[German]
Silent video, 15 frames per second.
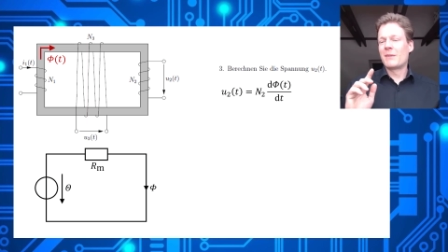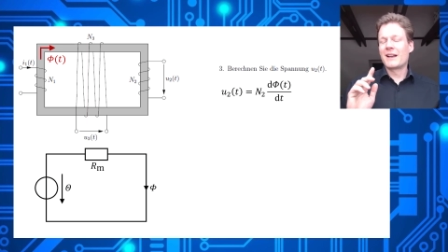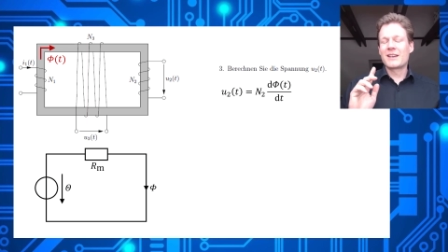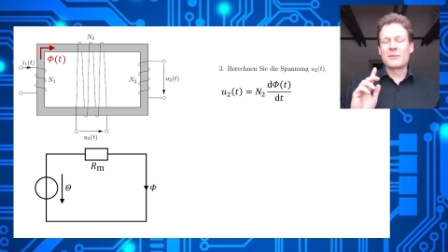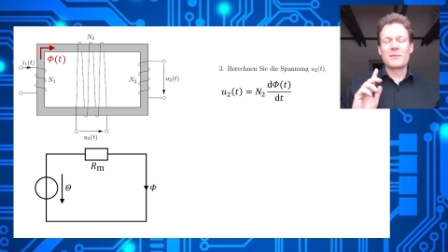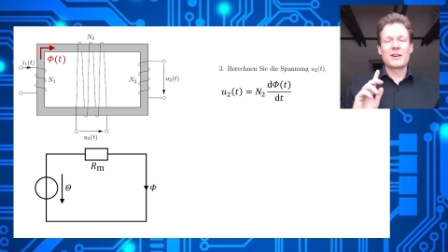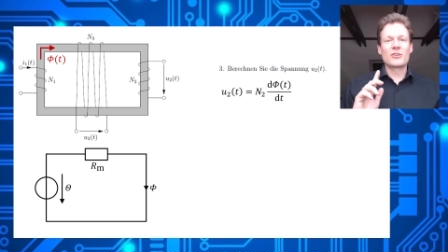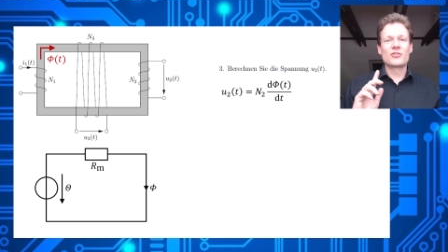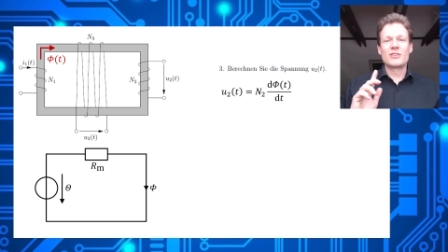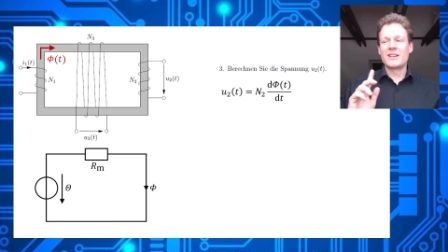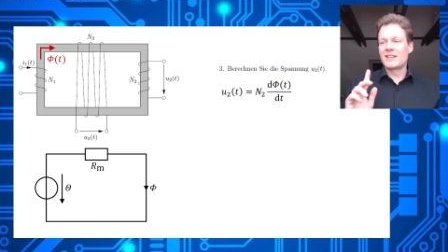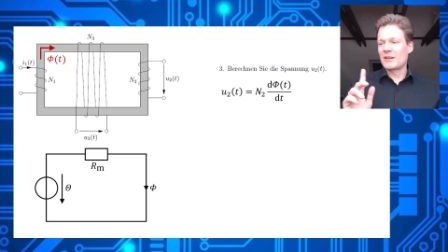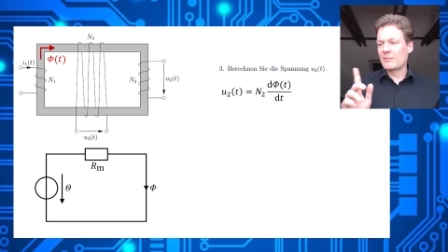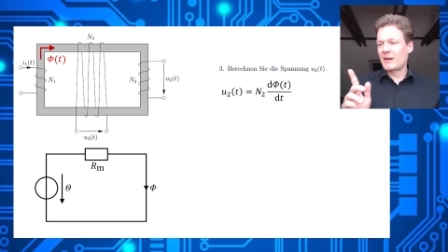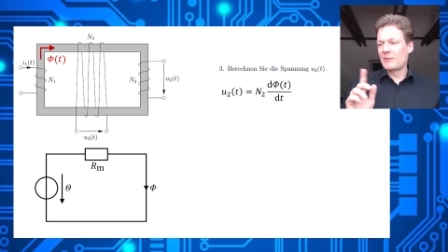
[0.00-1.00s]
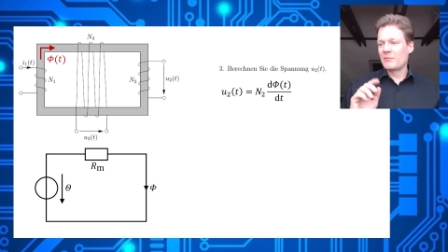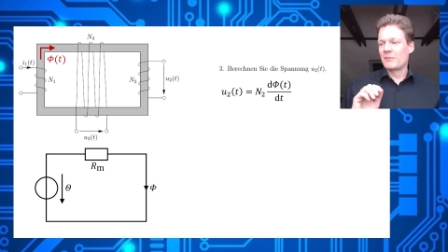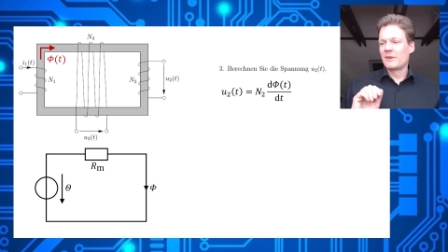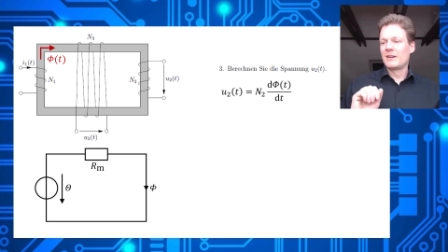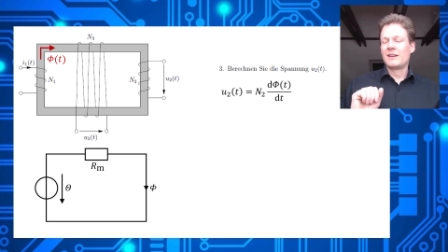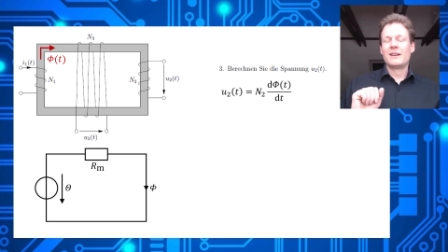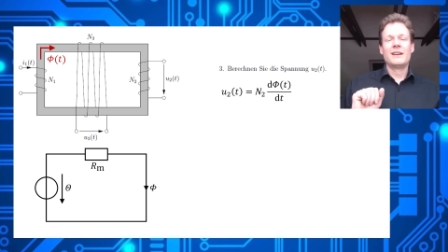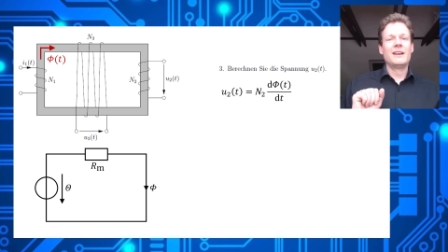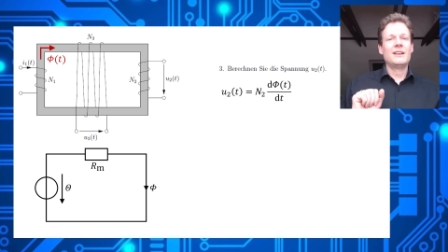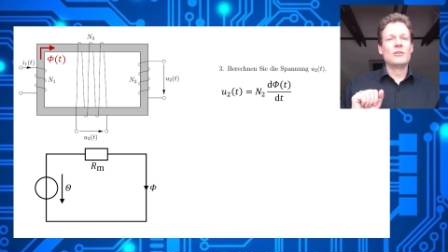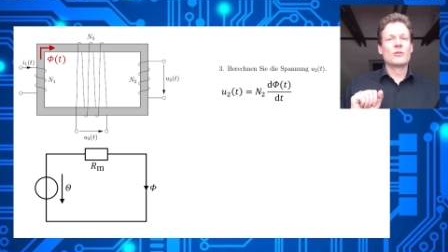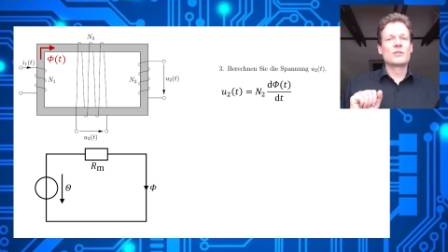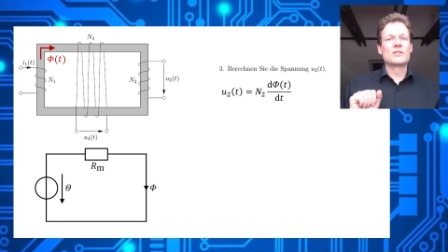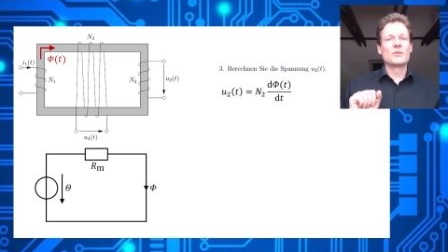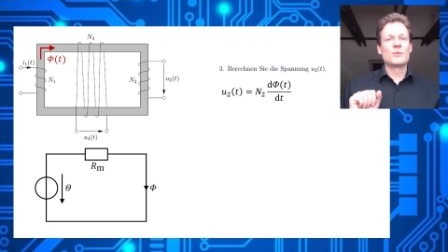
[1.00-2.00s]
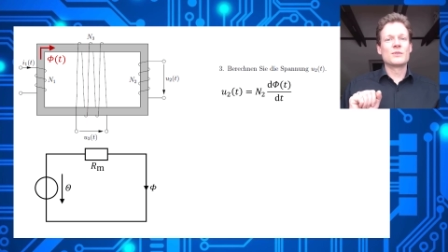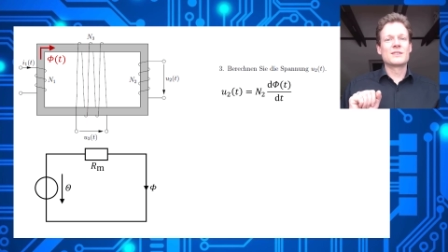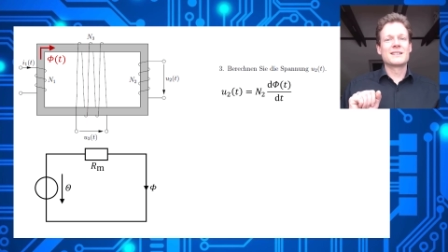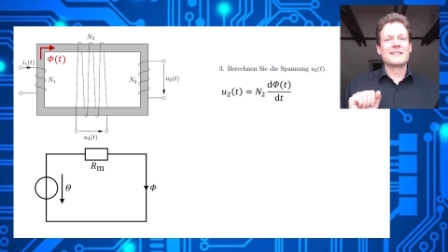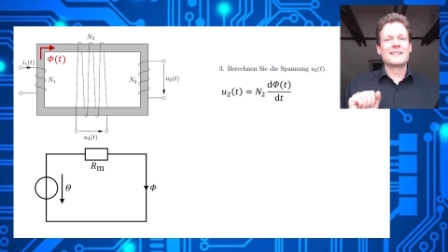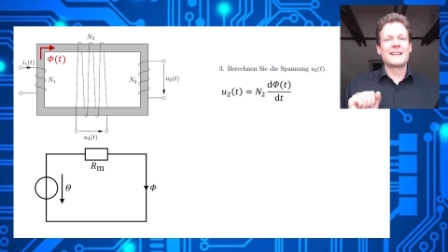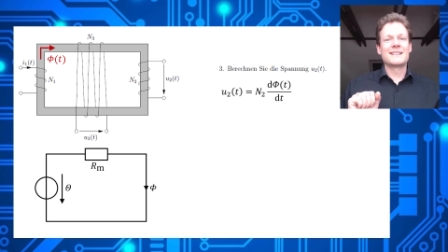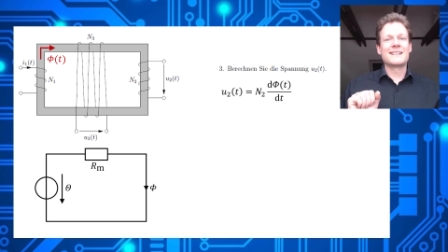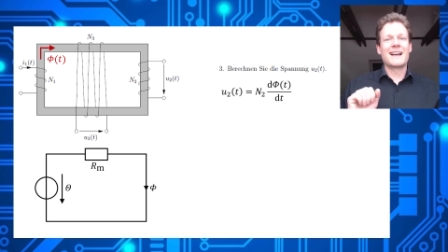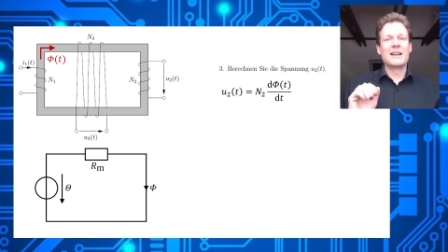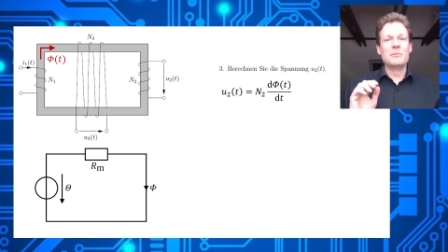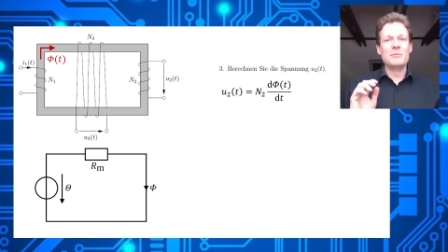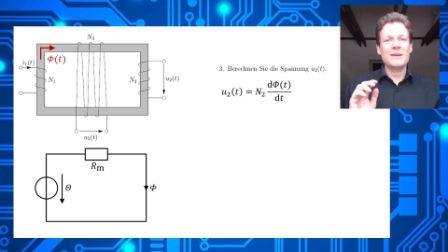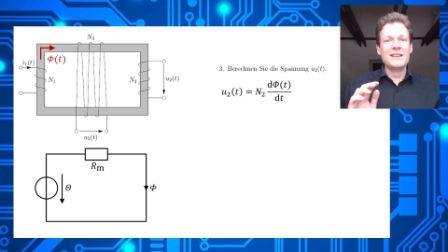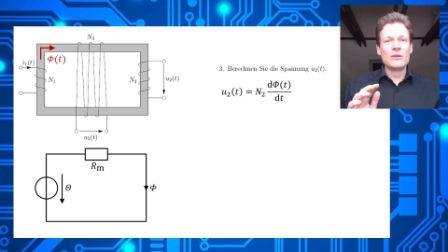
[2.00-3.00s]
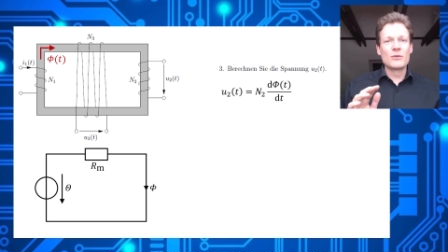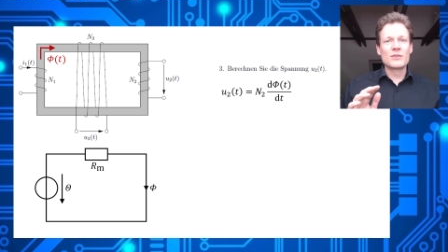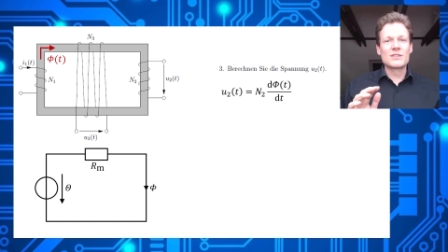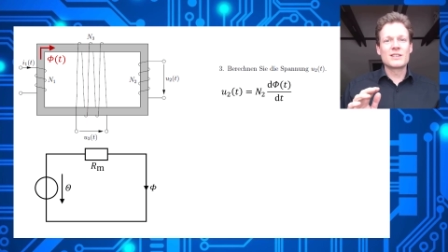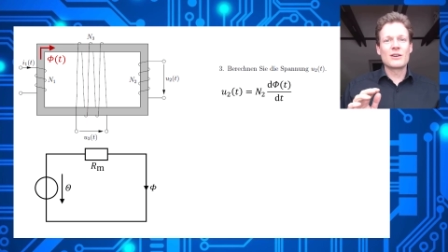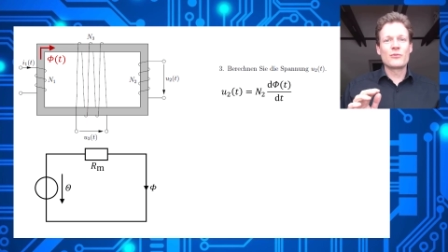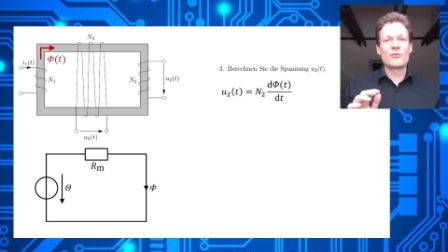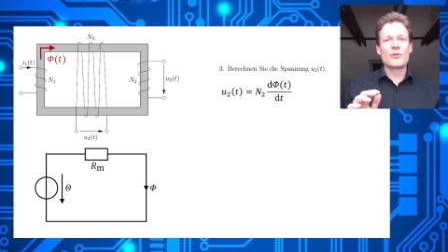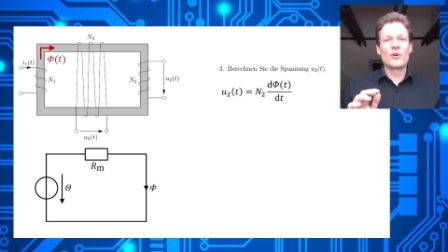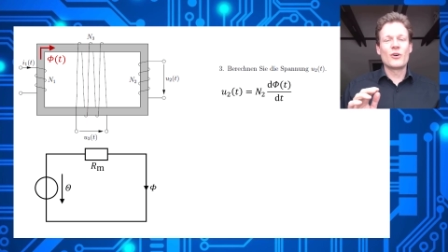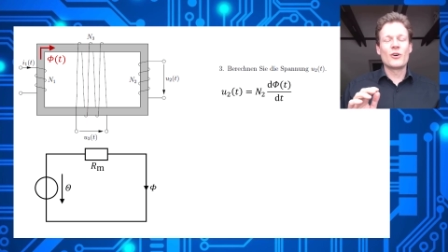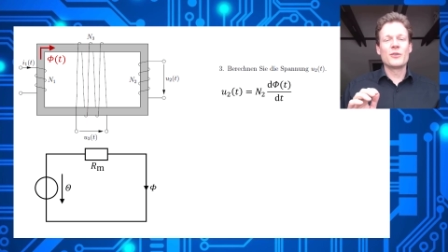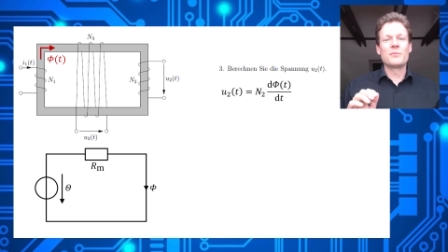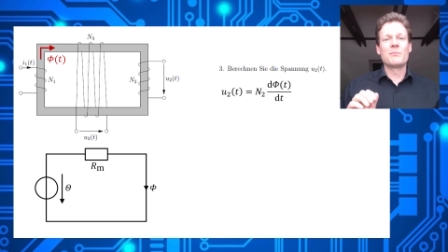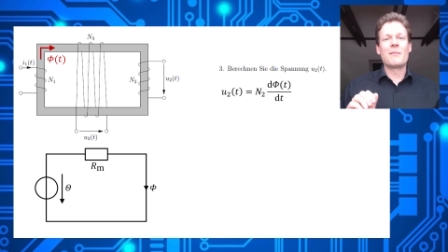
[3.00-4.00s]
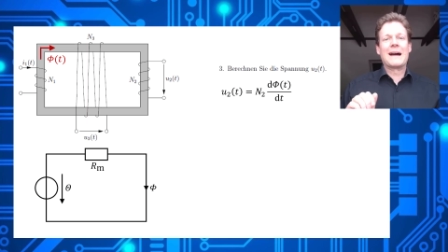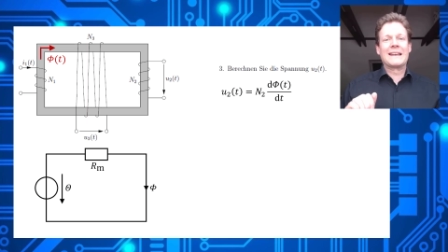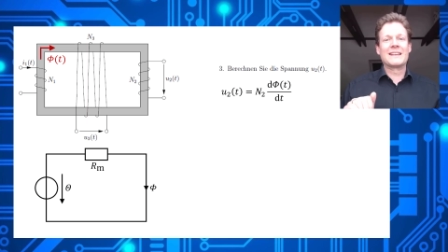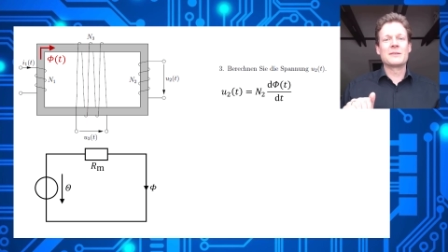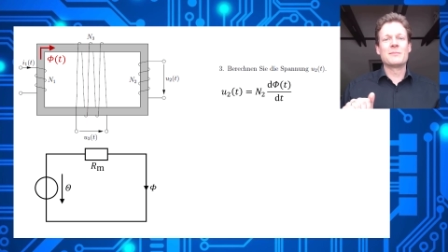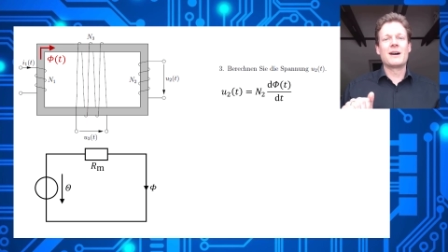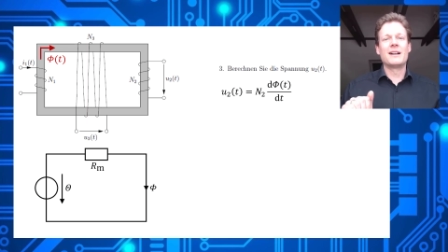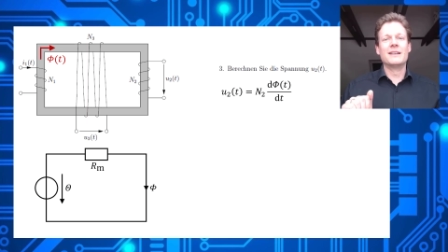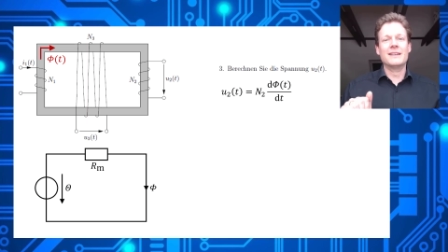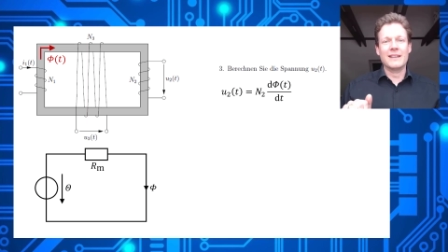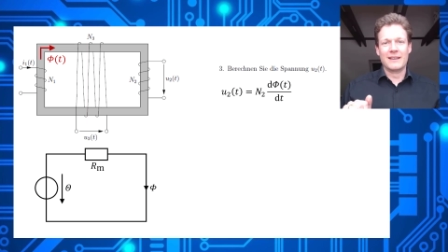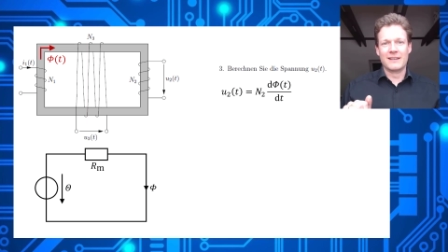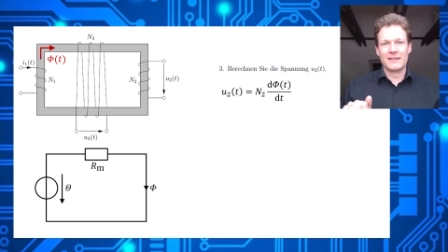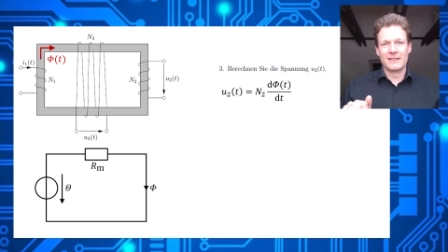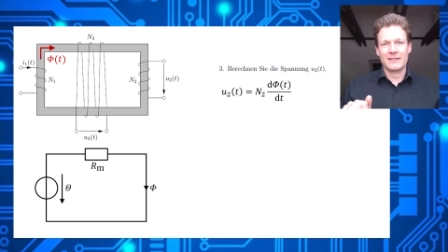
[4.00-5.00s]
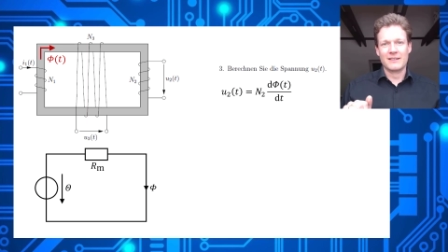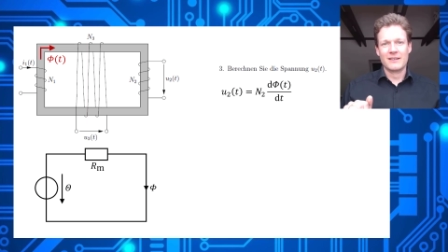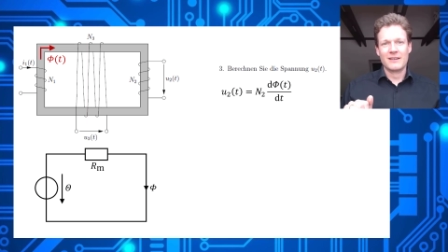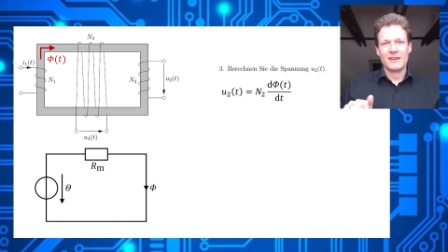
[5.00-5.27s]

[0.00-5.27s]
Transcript: Manchmal steht da beim Induktionsgesetz ein Minus davor und manchmal nicht.